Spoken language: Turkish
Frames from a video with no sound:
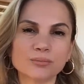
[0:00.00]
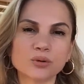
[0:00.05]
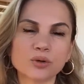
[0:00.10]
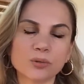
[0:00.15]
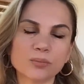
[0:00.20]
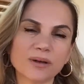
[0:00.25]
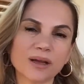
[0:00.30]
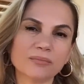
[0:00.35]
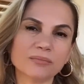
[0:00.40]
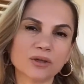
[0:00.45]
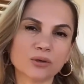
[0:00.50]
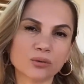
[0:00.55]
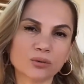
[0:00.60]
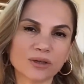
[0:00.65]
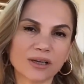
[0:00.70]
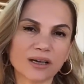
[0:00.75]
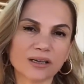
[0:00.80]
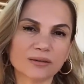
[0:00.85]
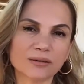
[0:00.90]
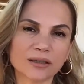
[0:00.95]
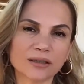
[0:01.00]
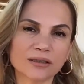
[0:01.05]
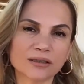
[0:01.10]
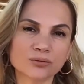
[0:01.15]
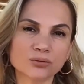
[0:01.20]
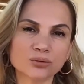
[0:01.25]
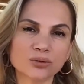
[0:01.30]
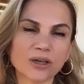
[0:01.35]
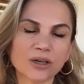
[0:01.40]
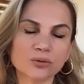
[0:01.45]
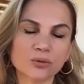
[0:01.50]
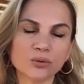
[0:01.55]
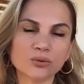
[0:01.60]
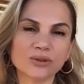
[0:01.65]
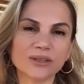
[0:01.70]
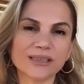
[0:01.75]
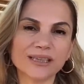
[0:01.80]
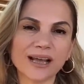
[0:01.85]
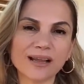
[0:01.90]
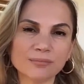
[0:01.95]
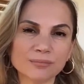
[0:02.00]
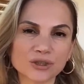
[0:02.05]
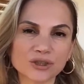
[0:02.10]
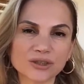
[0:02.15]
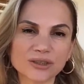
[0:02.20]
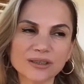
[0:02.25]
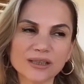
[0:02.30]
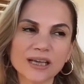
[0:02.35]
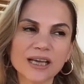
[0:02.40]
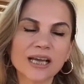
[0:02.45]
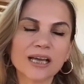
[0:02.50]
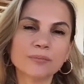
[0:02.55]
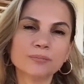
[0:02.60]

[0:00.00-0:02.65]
problemler olarak e, dünyanın önüne gelmişti.